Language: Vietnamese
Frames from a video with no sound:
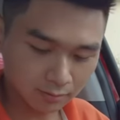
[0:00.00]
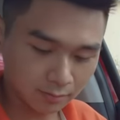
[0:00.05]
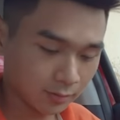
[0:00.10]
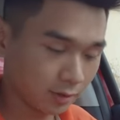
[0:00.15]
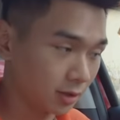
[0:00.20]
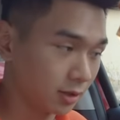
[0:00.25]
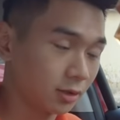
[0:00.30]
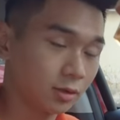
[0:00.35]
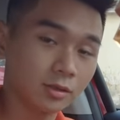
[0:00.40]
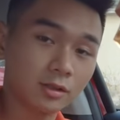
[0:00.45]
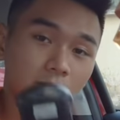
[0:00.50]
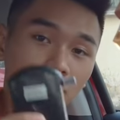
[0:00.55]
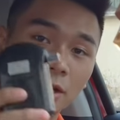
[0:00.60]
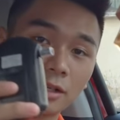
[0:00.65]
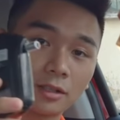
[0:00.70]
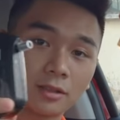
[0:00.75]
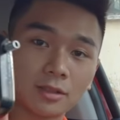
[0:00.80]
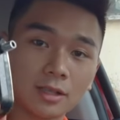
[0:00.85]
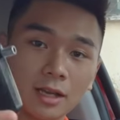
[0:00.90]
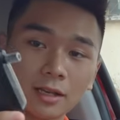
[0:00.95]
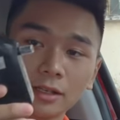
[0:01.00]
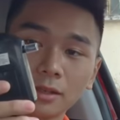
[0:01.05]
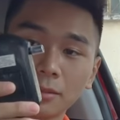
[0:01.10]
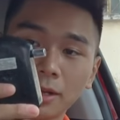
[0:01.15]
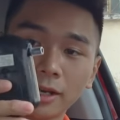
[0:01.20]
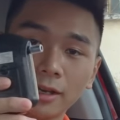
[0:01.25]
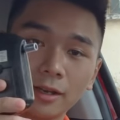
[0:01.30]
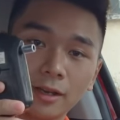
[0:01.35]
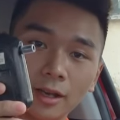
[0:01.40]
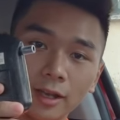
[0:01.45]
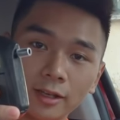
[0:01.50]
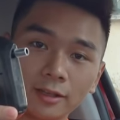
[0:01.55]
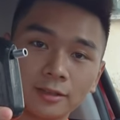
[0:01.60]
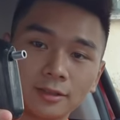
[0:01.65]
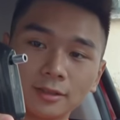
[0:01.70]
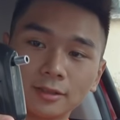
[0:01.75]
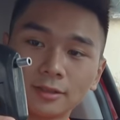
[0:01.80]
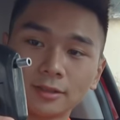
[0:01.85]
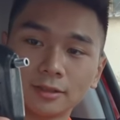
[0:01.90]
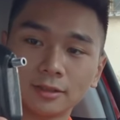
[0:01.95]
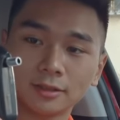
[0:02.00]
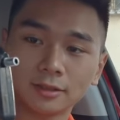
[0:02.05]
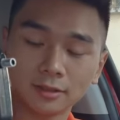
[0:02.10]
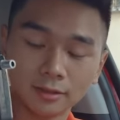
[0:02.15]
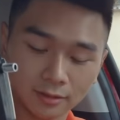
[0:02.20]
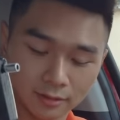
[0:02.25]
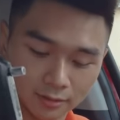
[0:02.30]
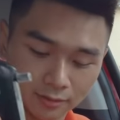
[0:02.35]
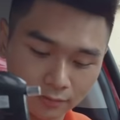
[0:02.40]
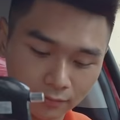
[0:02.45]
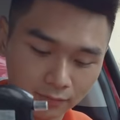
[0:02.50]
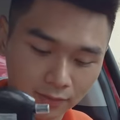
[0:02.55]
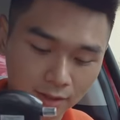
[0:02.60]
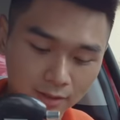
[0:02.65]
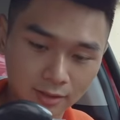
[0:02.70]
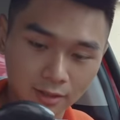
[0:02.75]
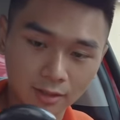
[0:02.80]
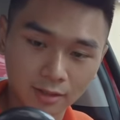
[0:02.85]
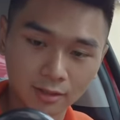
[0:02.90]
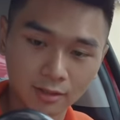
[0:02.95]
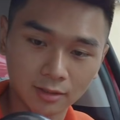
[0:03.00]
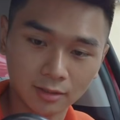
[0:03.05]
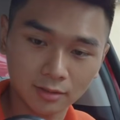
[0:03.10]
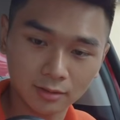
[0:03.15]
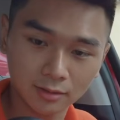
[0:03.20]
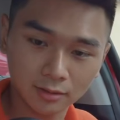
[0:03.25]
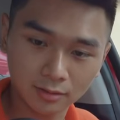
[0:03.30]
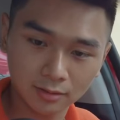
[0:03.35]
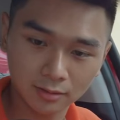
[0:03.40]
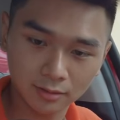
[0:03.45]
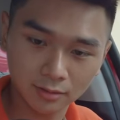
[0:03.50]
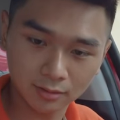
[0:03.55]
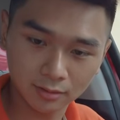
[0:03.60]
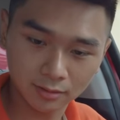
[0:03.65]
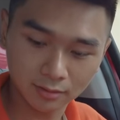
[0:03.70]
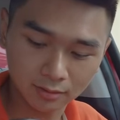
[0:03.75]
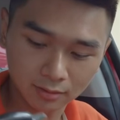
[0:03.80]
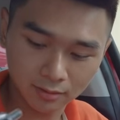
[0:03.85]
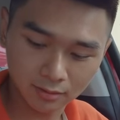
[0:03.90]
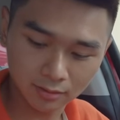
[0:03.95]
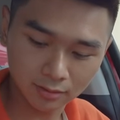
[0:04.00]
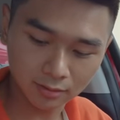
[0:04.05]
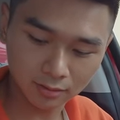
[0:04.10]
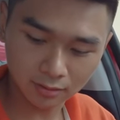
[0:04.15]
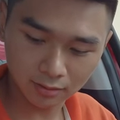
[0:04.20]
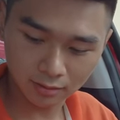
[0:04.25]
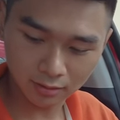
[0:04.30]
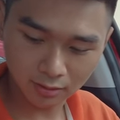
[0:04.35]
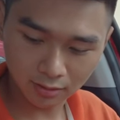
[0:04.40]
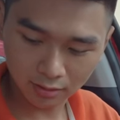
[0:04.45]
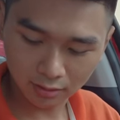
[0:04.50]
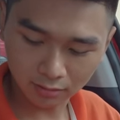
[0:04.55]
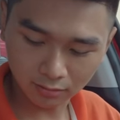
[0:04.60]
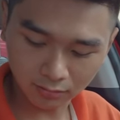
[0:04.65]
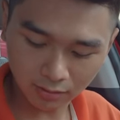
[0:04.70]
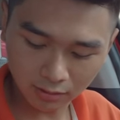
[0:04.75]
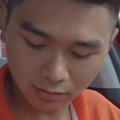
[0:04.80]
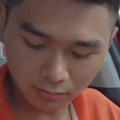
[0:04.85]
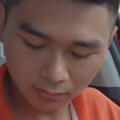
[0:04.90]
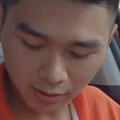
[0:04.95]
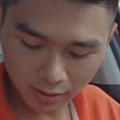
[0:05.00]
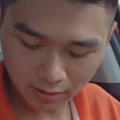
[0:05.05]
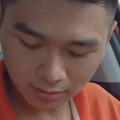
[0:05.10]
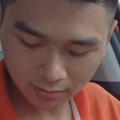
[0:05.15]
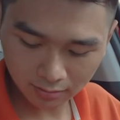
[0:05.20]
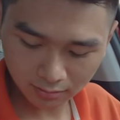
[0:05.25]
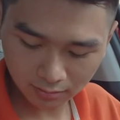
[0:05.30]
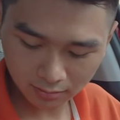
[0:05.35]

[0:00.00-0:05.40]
Bây giờ tôi sẽ bật sẵn cái máy này lên và chờ chúng ta xúc miệng.